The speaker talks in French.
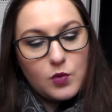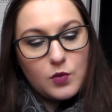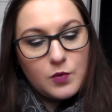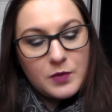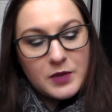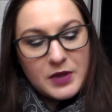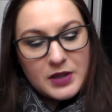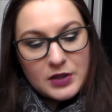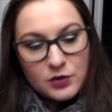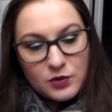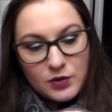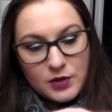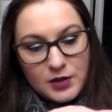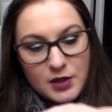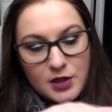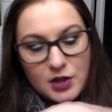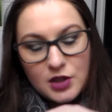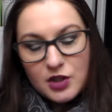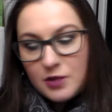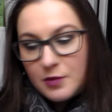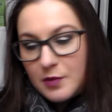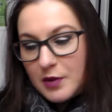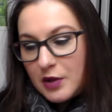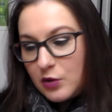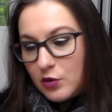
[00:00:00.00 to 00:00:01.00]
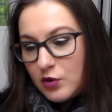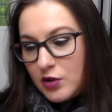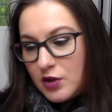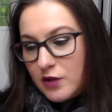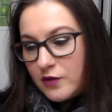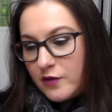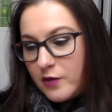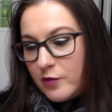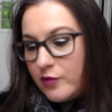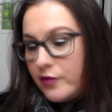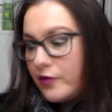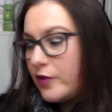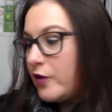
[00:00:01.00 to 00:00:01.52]
Bah, Celui-ci, je sais pas trop si je
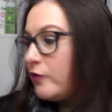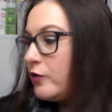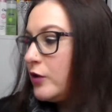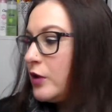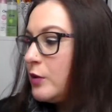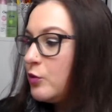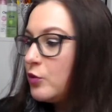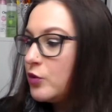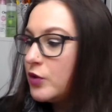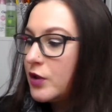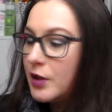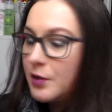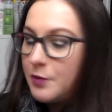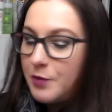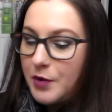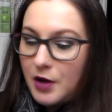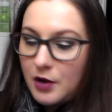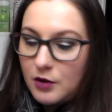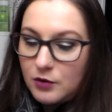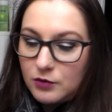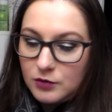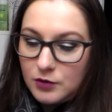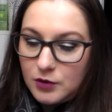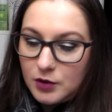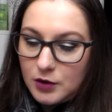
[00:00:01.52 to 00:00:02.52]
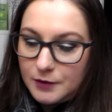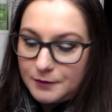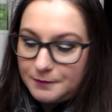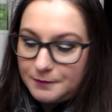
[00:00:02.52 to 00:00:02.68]
vais pouvoir le mettre par contre.